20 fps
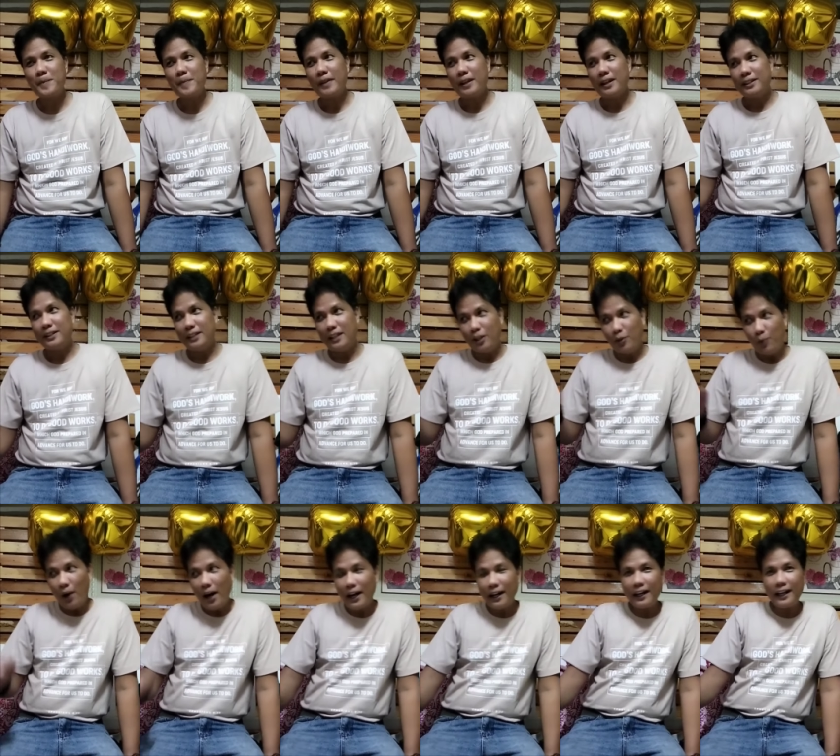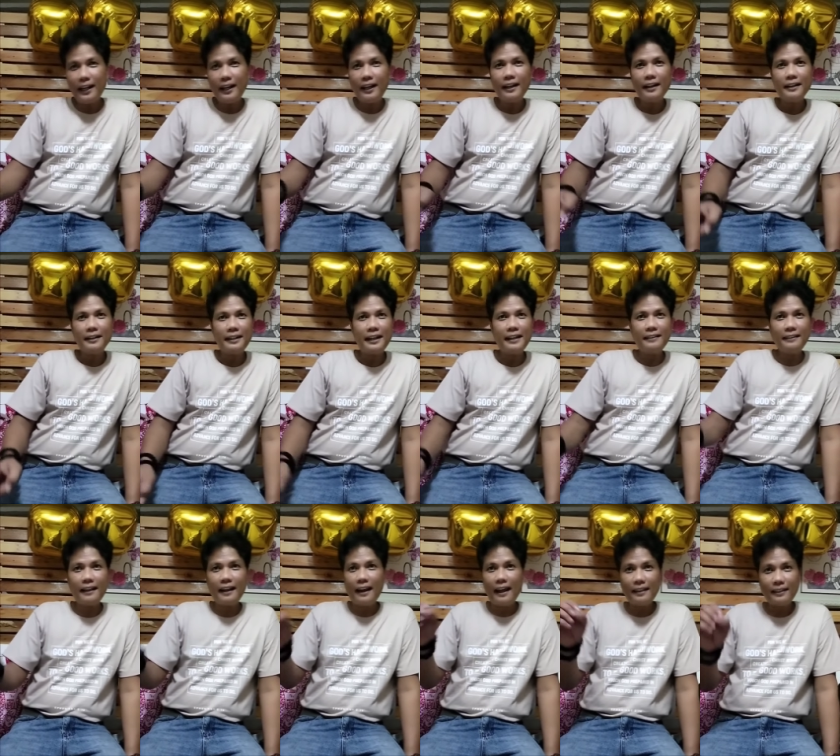January
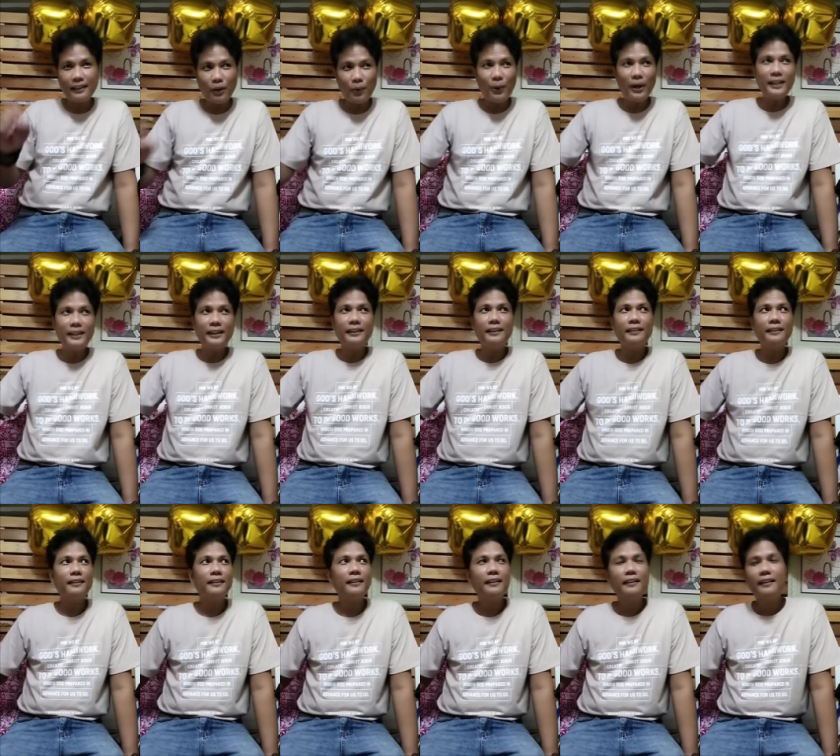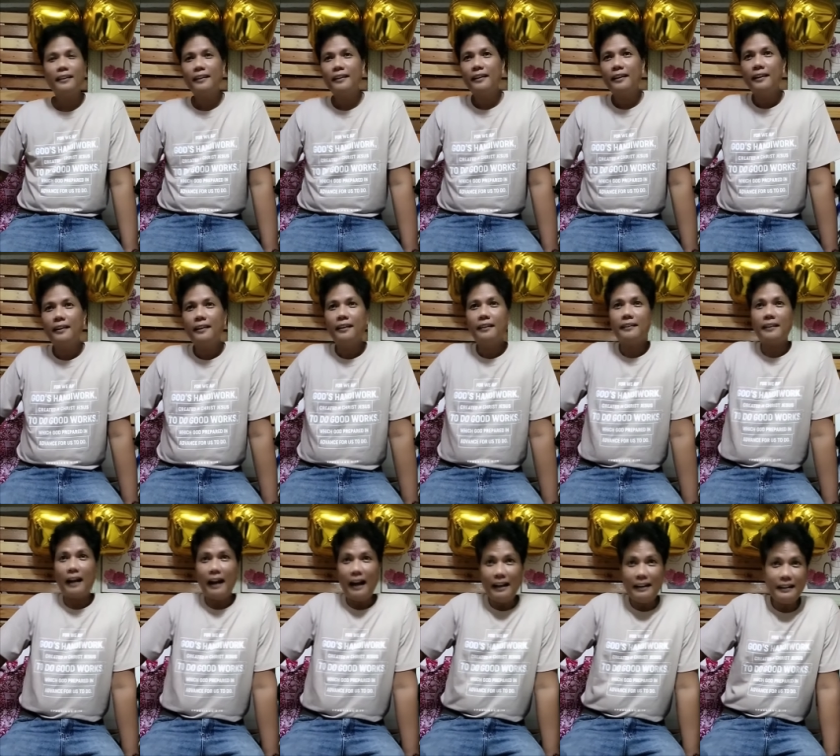1991. Ang
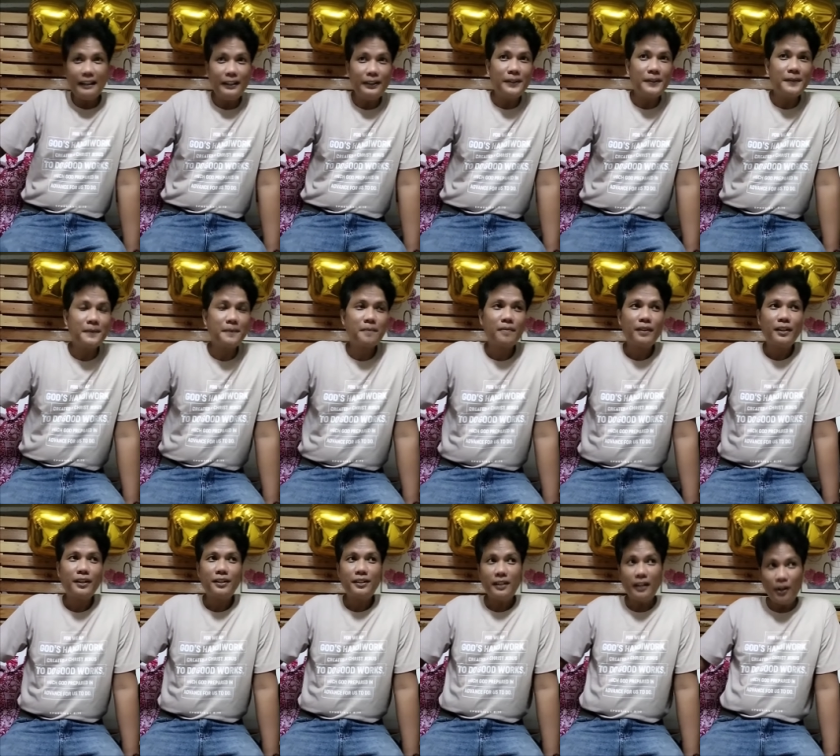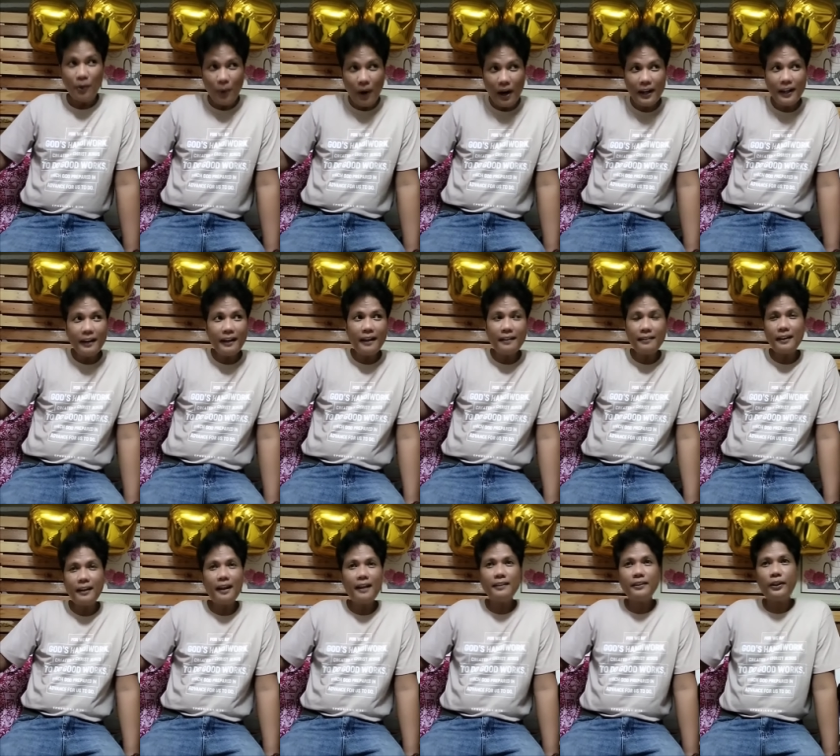tagal na no. January
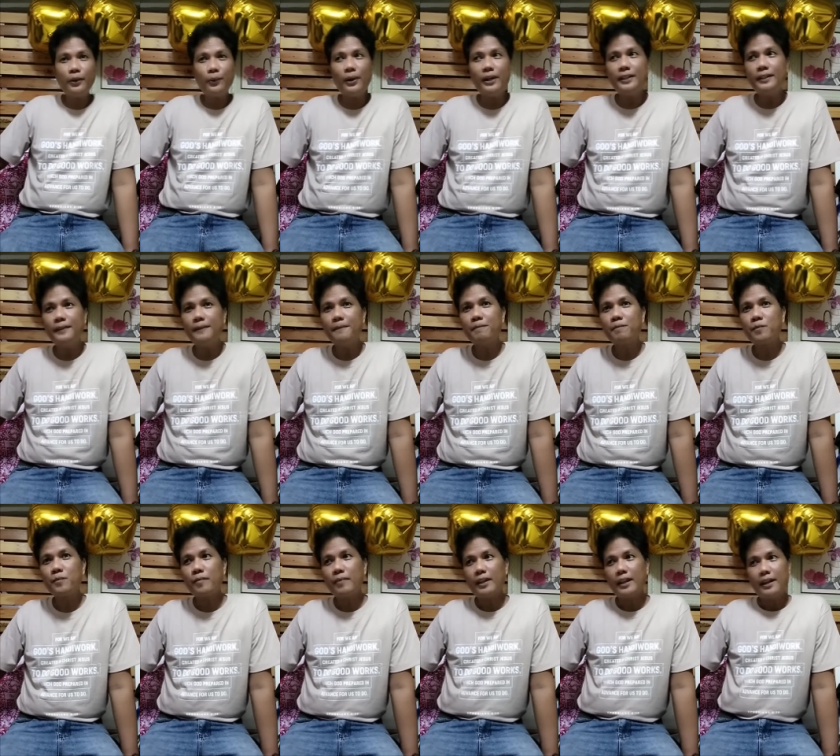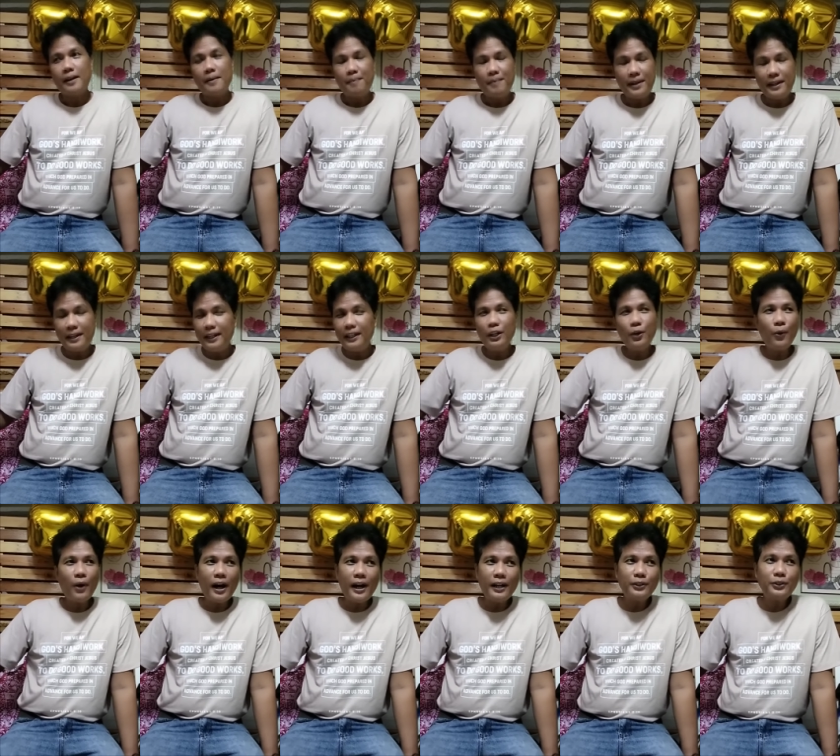1991, may
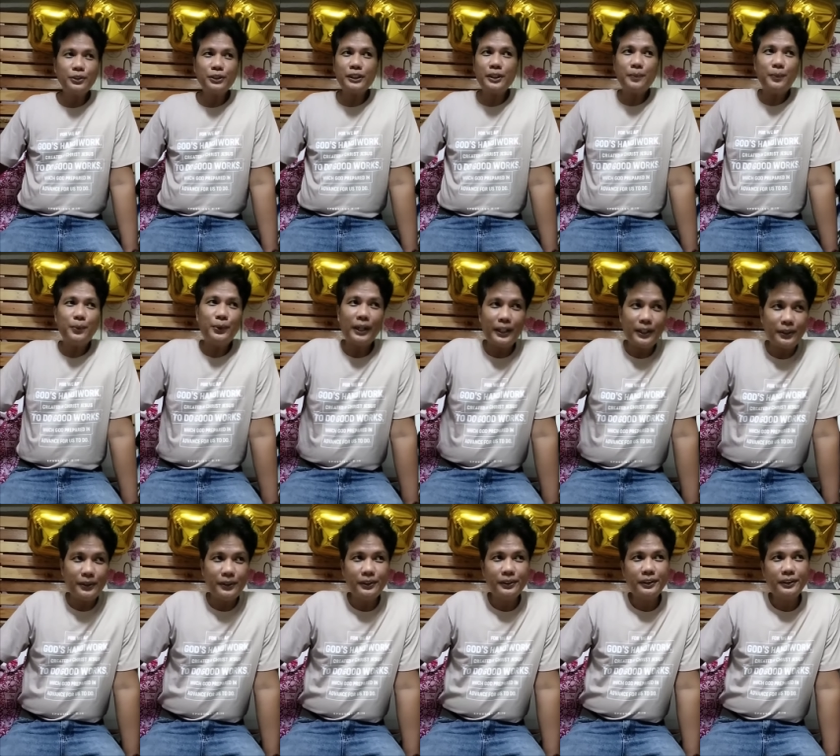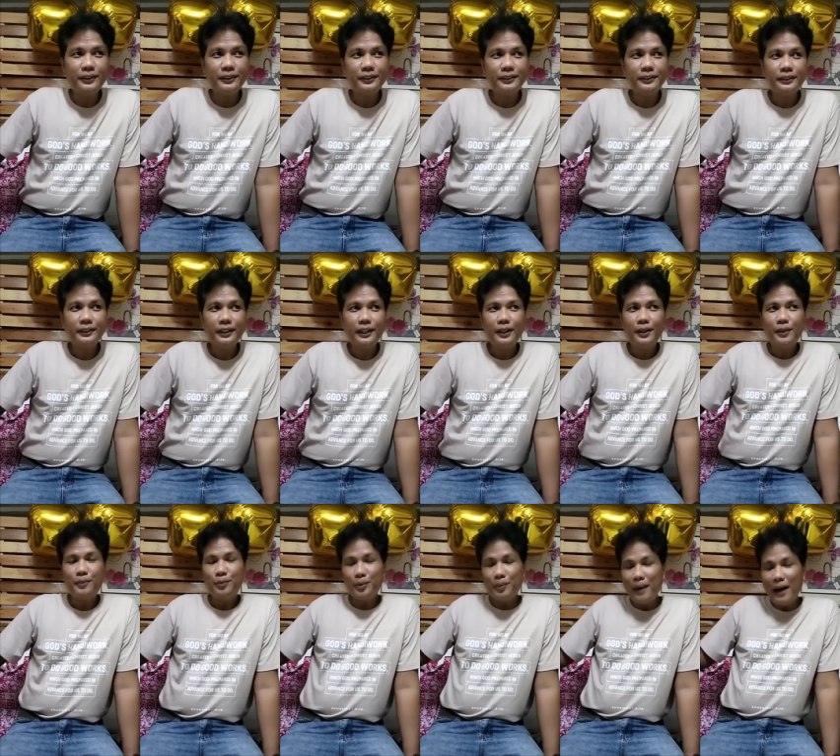ginawa ang Diyos sa buhay ko.
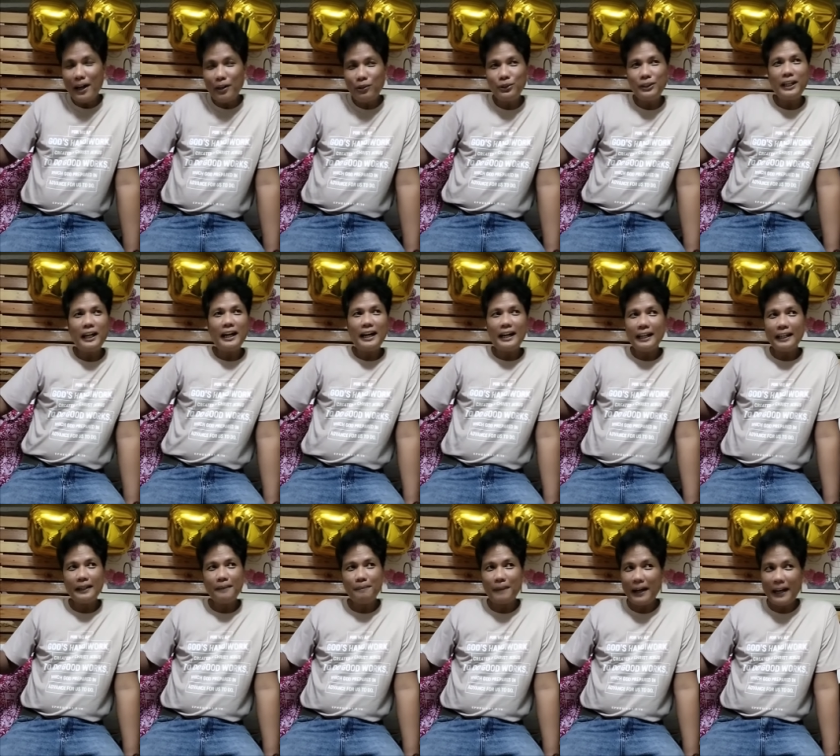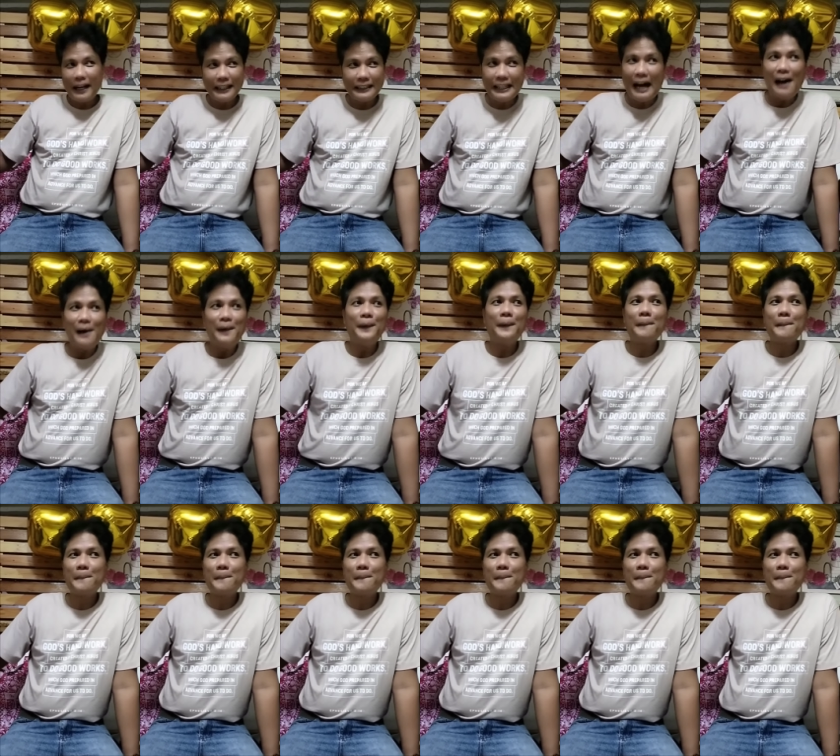Bumago ng aking pagkatao.